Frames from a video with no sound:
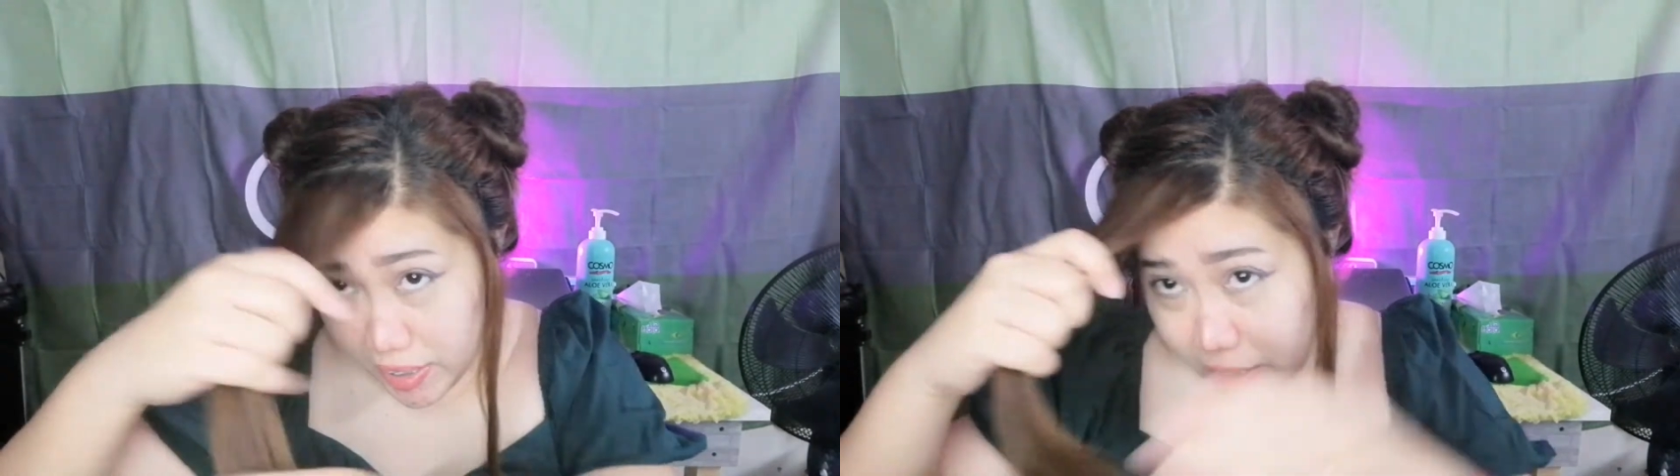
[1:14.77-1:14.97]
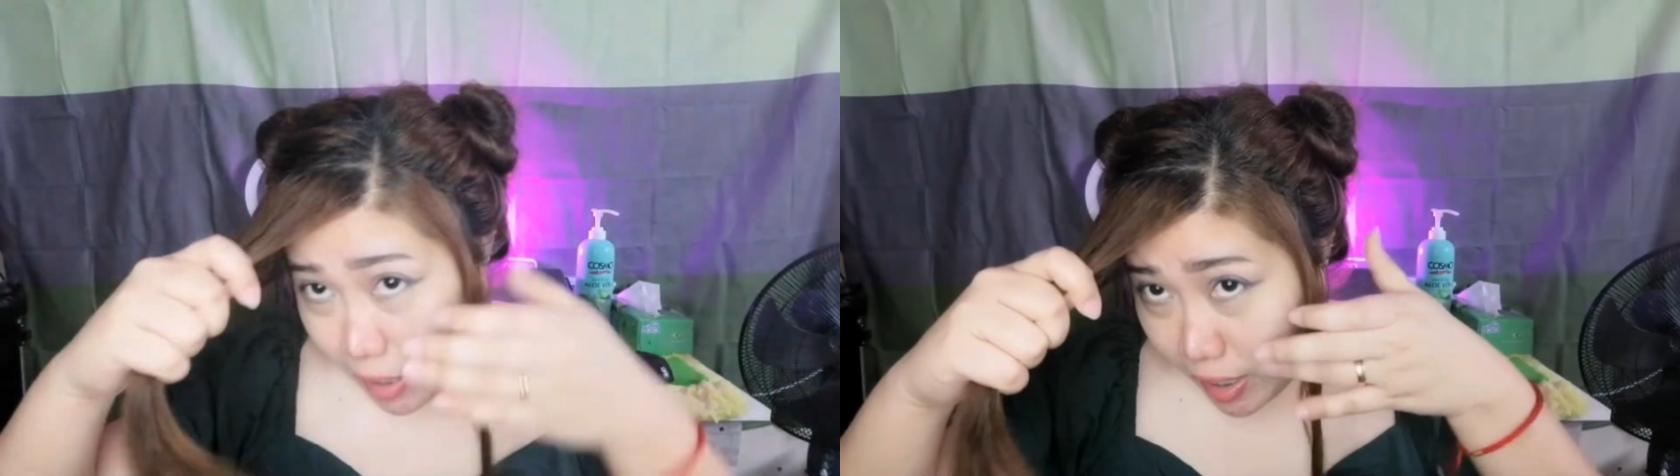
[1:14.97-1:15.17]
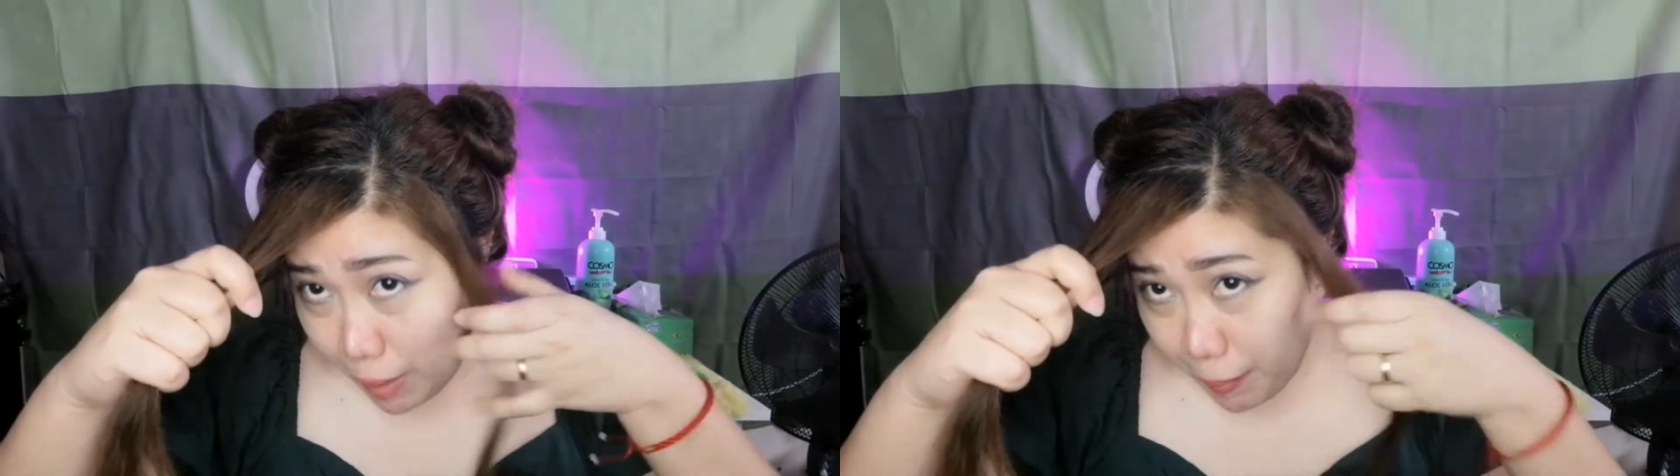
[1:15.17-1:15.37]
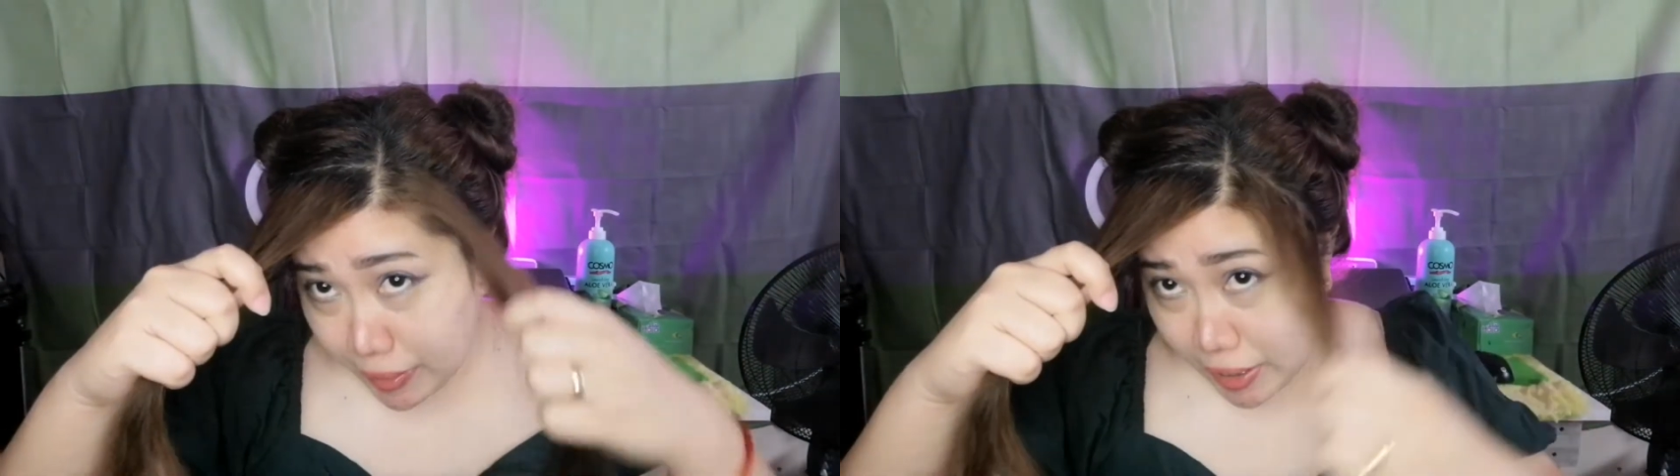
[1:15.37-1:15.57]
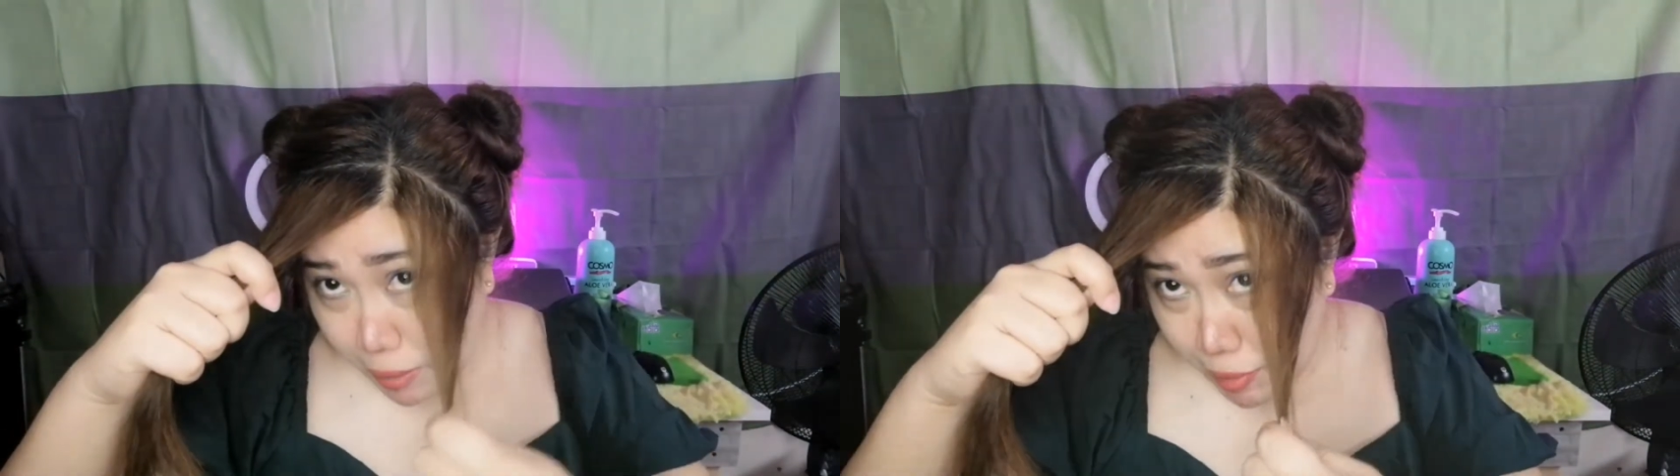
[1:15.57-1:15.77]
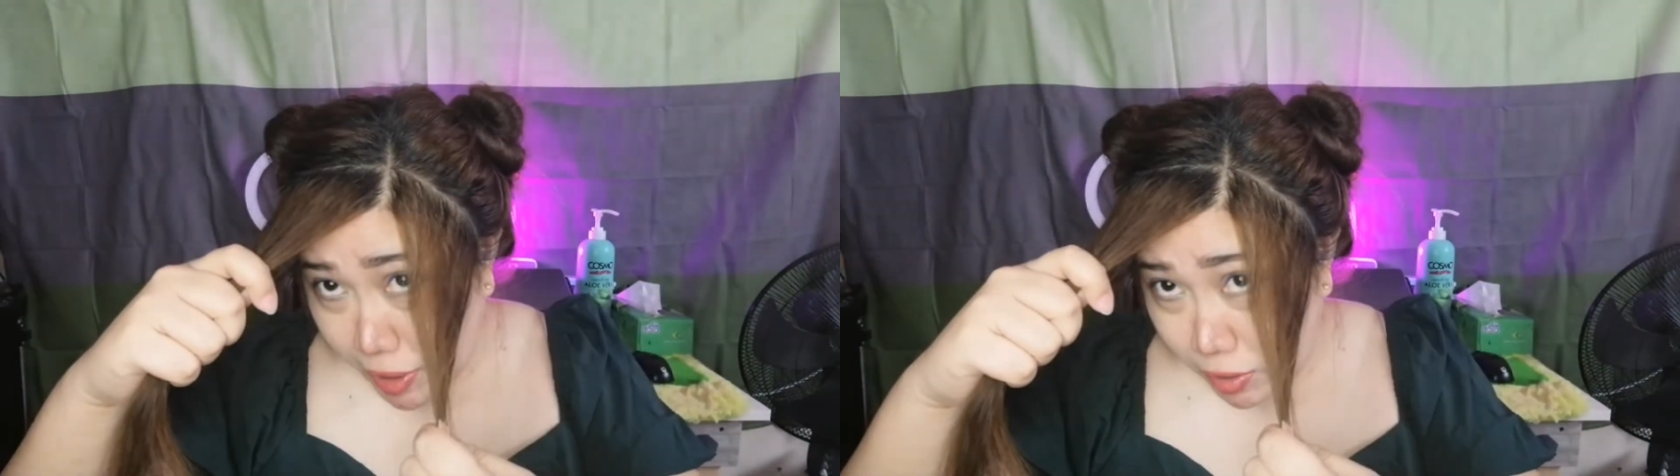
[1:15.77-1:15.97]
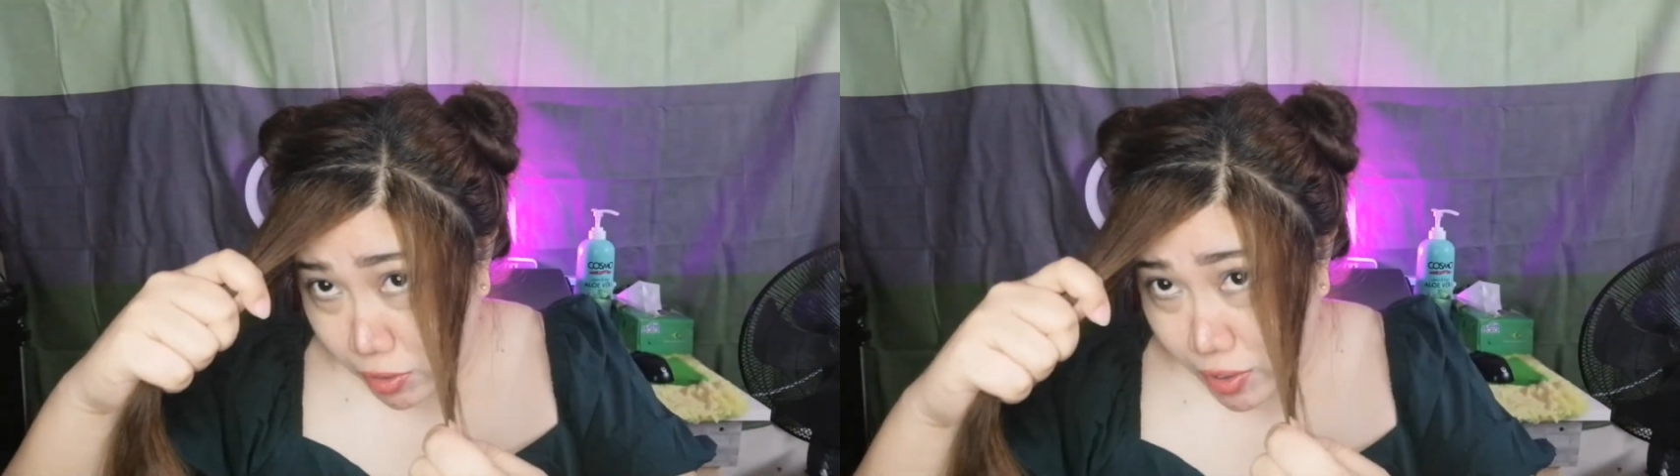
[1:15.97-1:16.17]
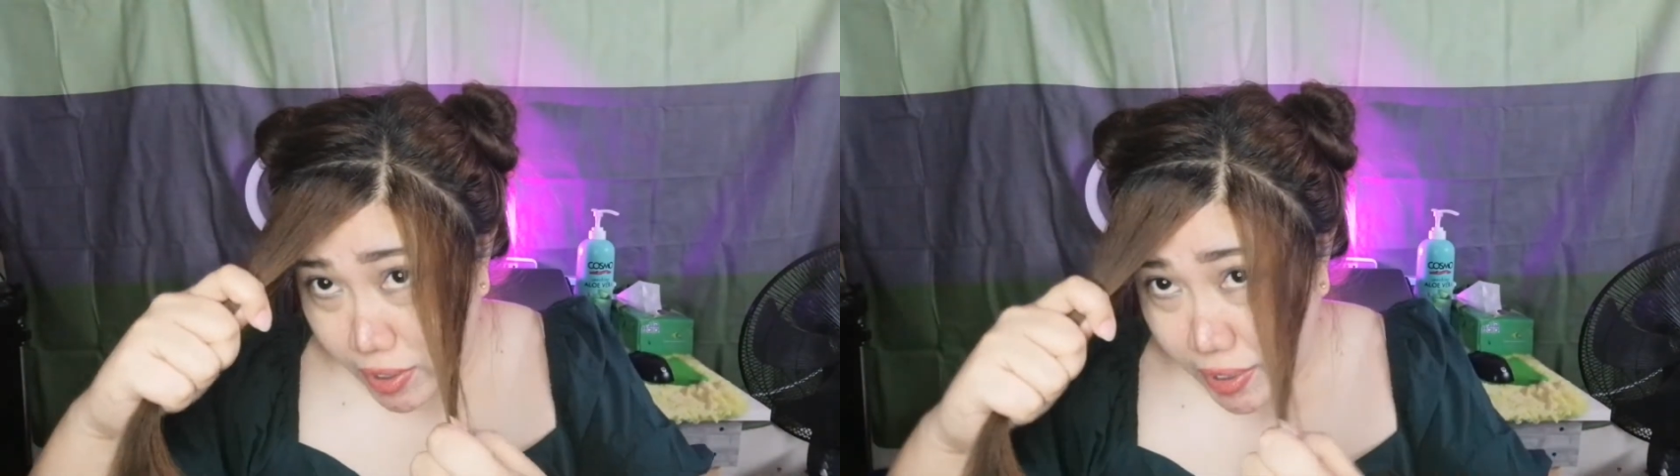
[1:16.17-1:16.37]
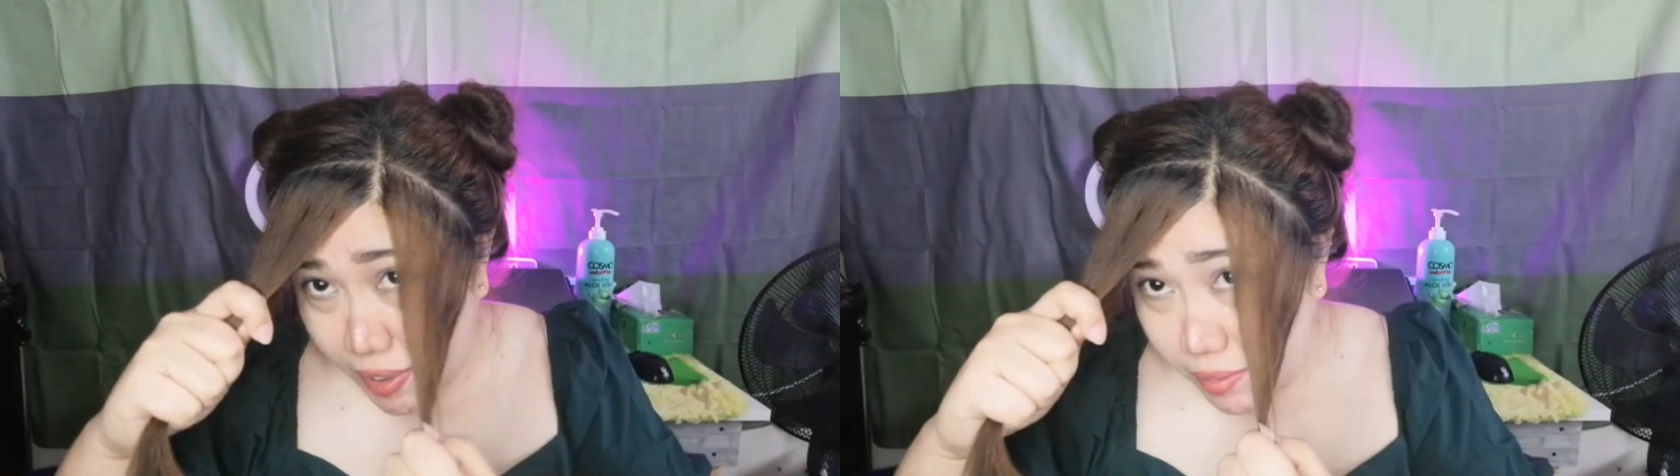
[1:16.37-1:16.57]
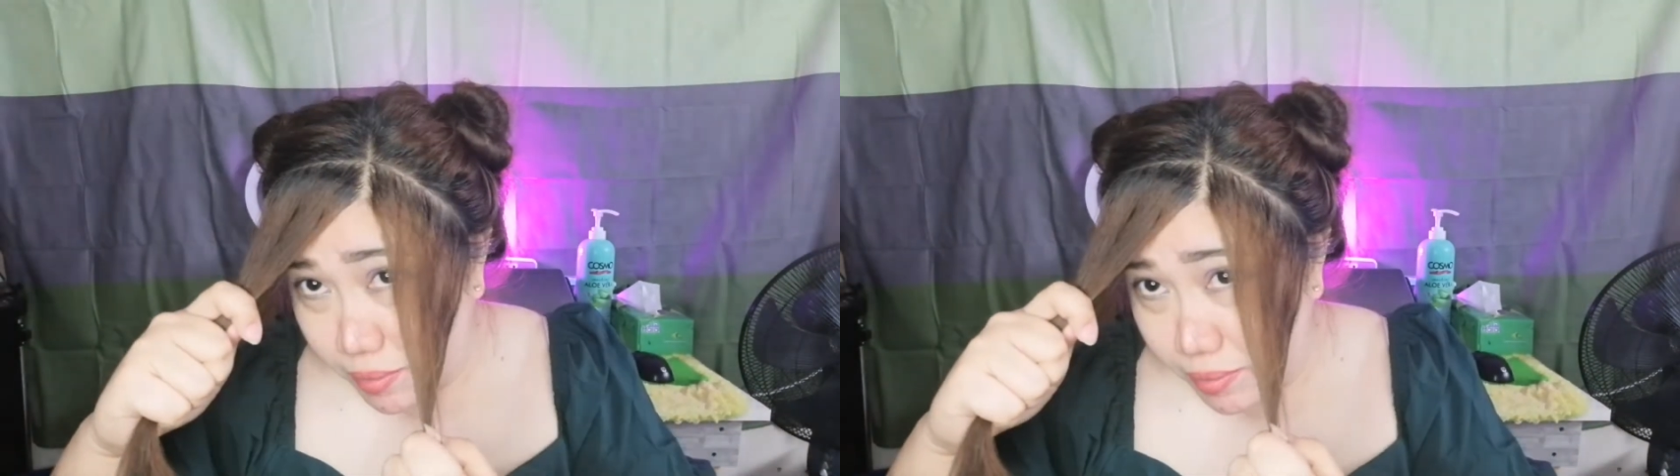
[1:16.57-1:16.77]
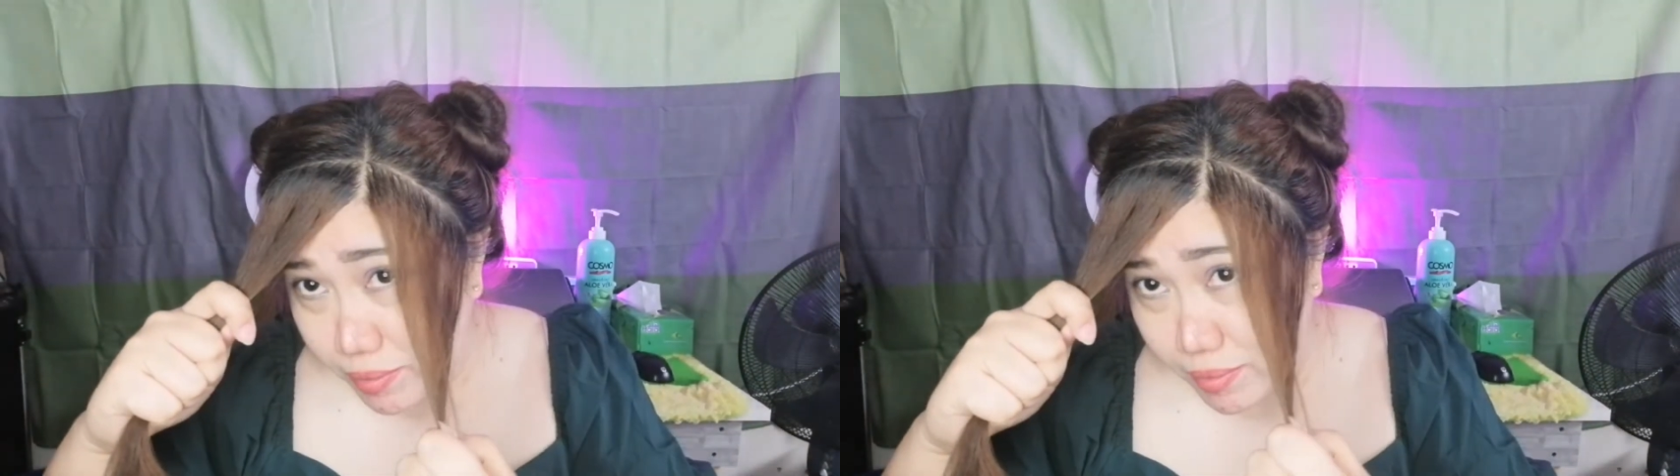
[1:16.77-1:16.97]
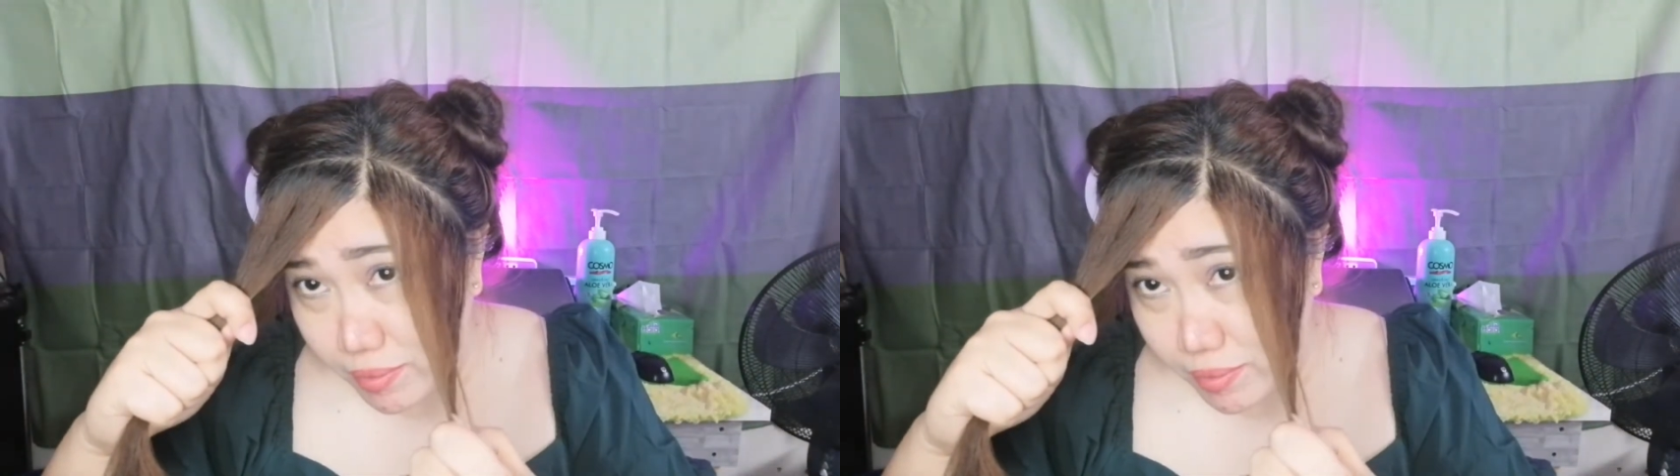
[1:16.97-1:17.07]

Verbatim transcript: Then, kapantay naman nito. Ayan.